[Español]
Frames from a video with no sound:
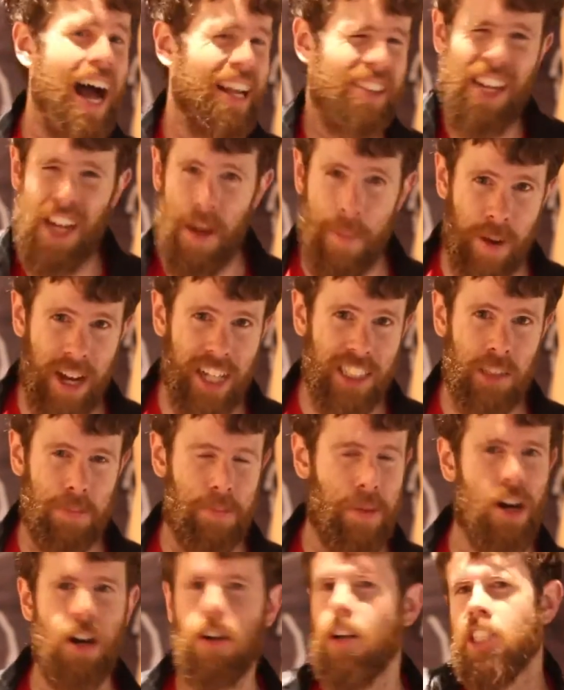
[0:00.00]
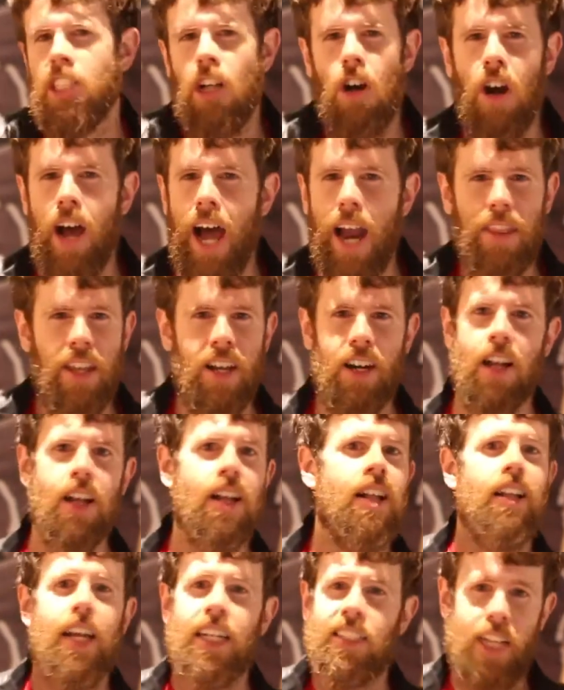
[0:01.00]
a triples, pero no solo Harden,
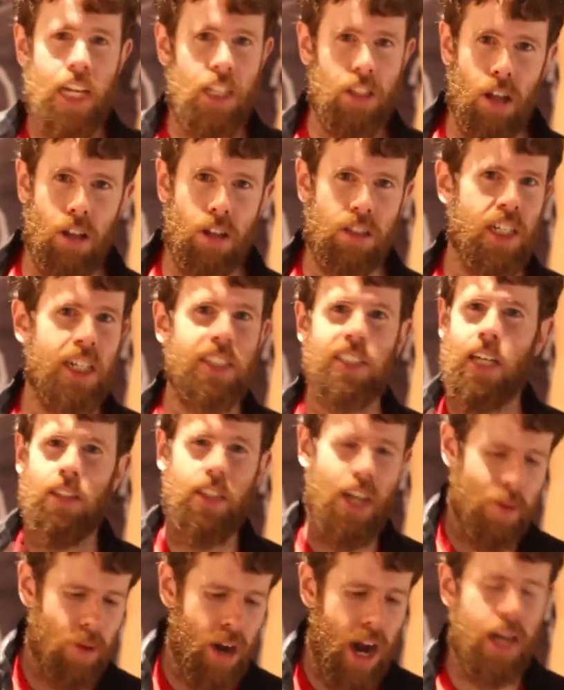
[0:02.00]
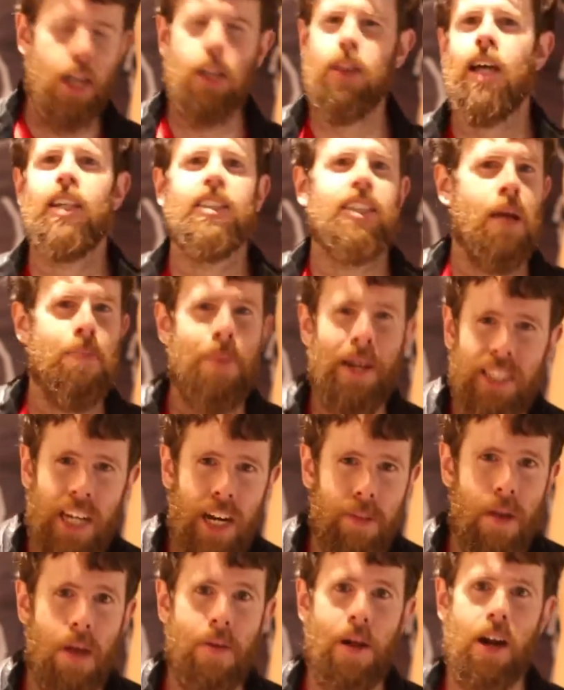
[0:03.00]
es que todos, es que Trevor Ariza, es que Patrick